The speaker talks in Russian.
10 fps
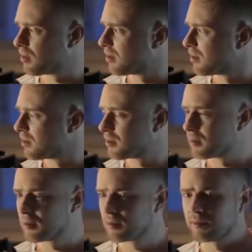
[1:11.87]
Да.
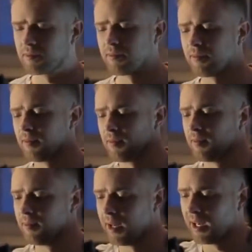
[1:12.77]
Мне очень
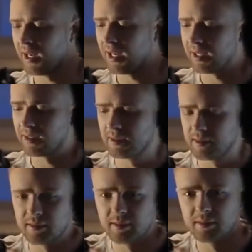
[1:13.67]
Мне нравится.
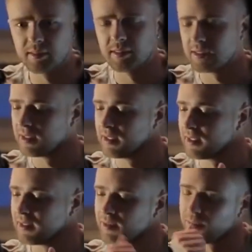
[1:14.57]

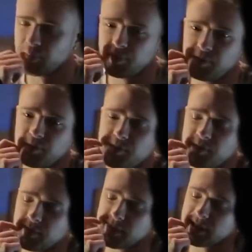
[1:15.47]
Не-не, она
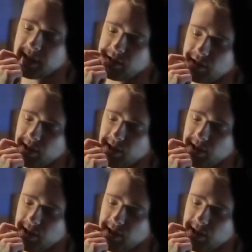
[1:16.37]
классная.